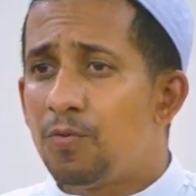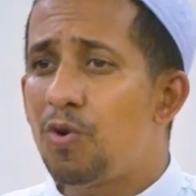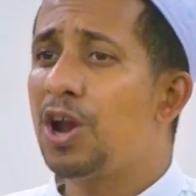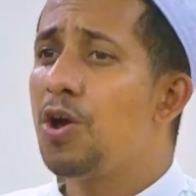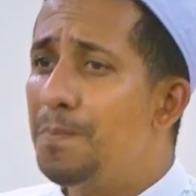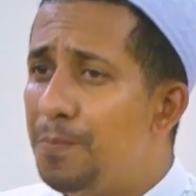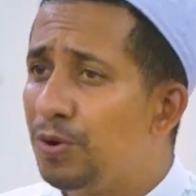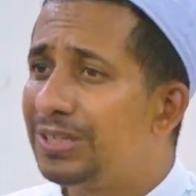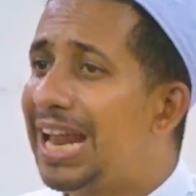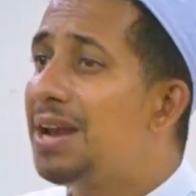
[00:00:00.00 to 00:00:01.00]

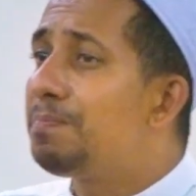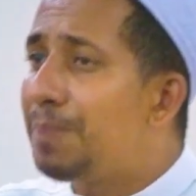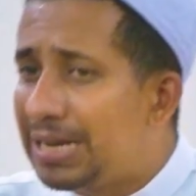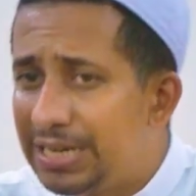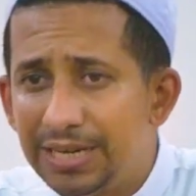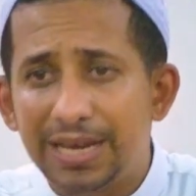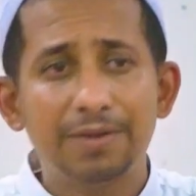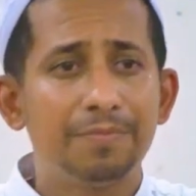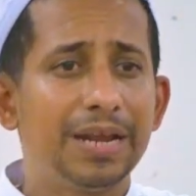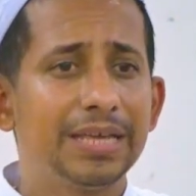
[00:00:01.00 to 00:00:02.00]
walaupun tanpa
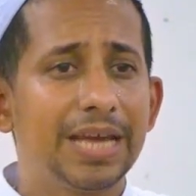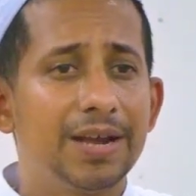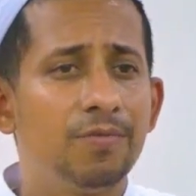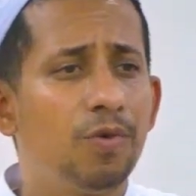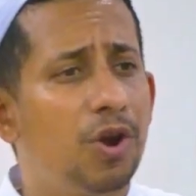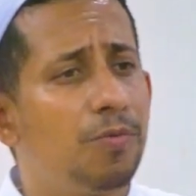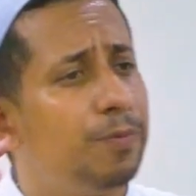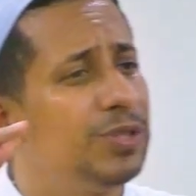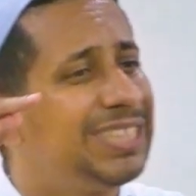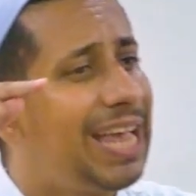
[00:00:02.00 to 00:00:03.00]
didengar mereka,
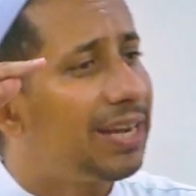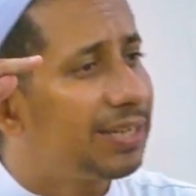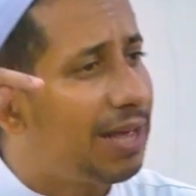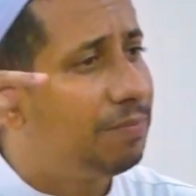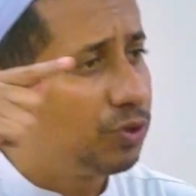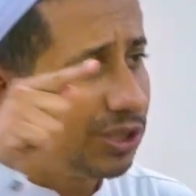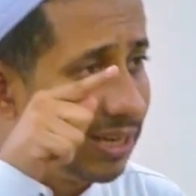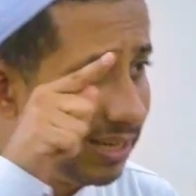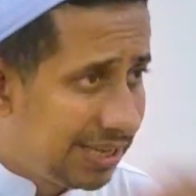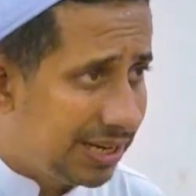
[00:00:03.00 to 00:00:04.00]
walaupun saat kamu
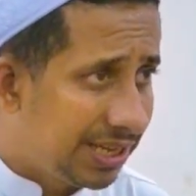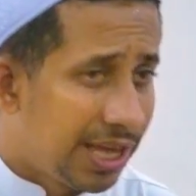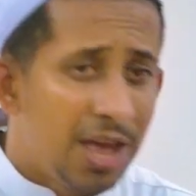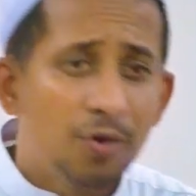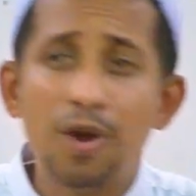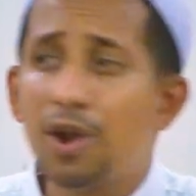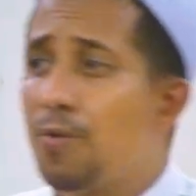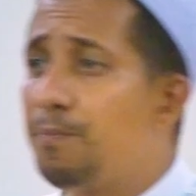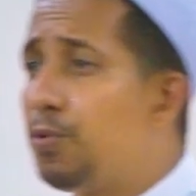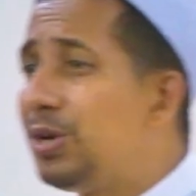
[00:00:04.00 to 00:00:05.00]
sendiri,
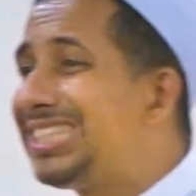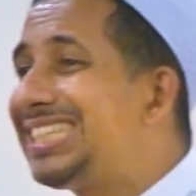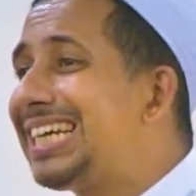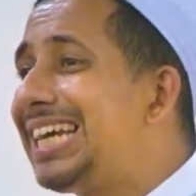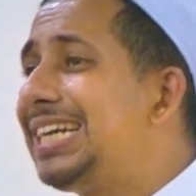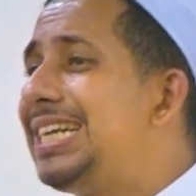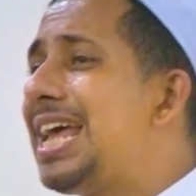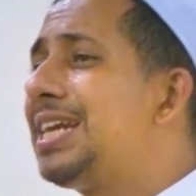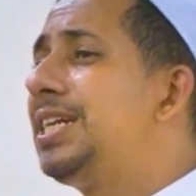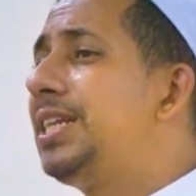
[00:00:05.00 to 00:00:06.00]
walaupun
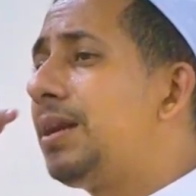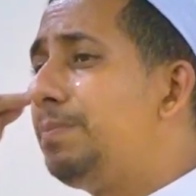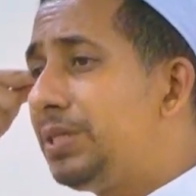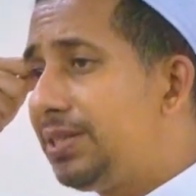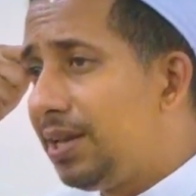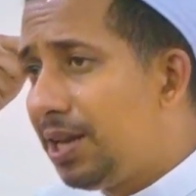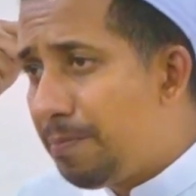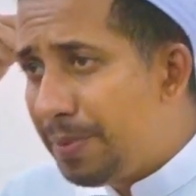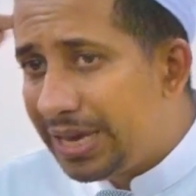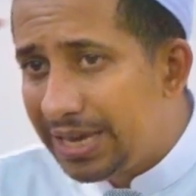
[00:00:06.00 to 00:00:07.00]
sekedar terbesit di
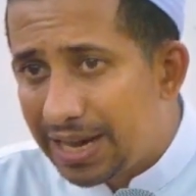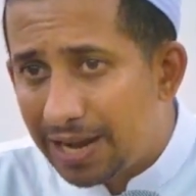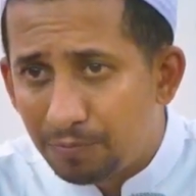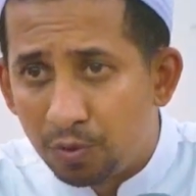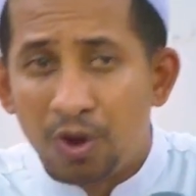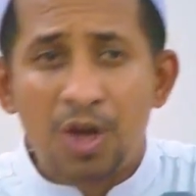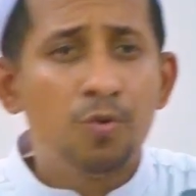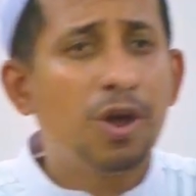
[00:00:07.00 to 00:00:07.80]
pikiranmu,